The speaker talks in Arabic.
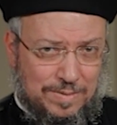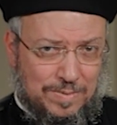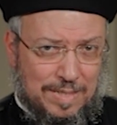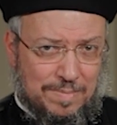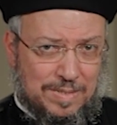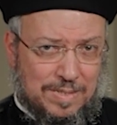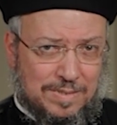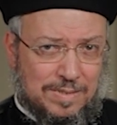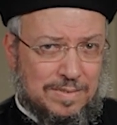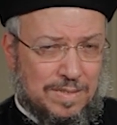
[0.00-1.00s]
أن
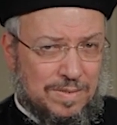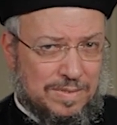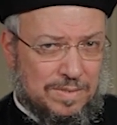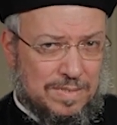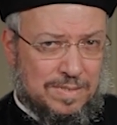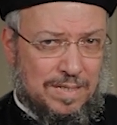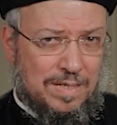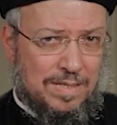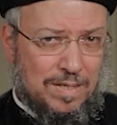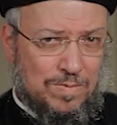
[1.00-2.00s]
تعبيرات
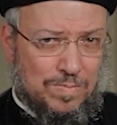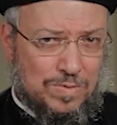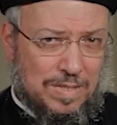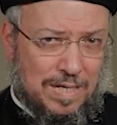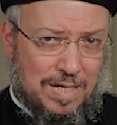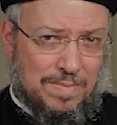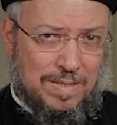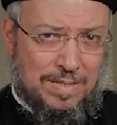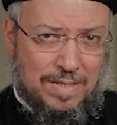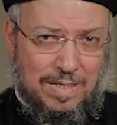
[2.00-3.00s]
اتصال أو
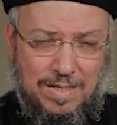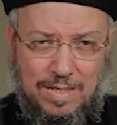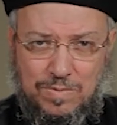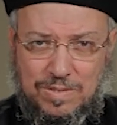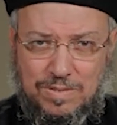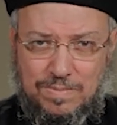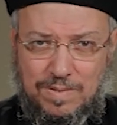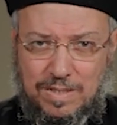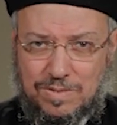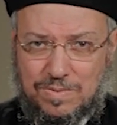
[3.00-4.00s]
مصاحبة أو
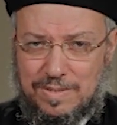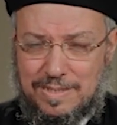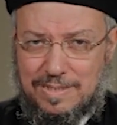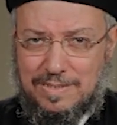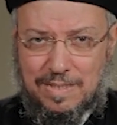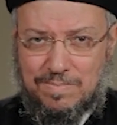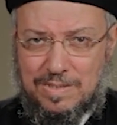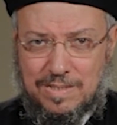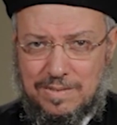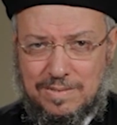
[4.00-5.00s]
ارتباط كل دي
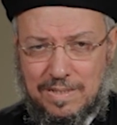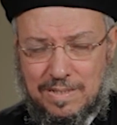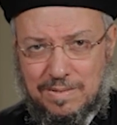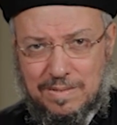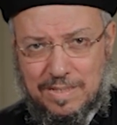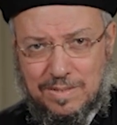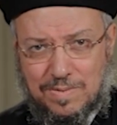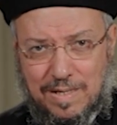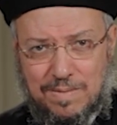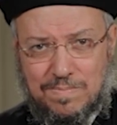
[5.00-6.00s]
تعبيرات لا
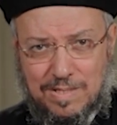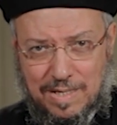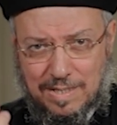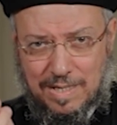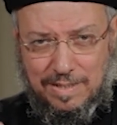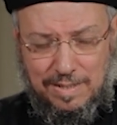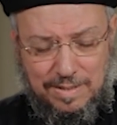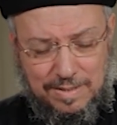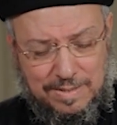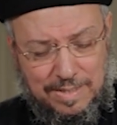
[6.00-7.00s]
تعبر عن
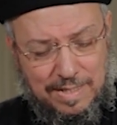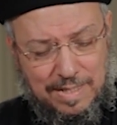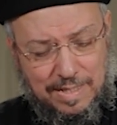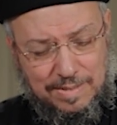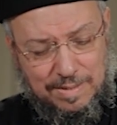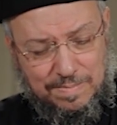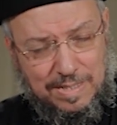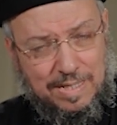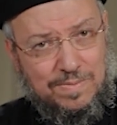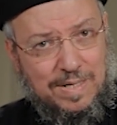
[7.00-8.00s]
حقيقة
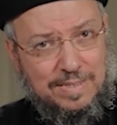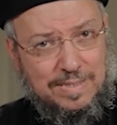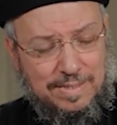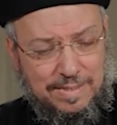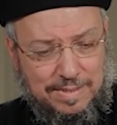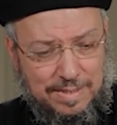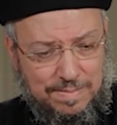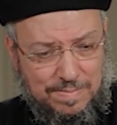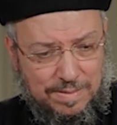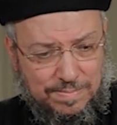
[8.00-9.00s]
الطبيعة الواحدة
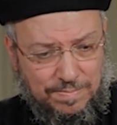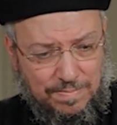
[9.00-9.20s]
للكلمة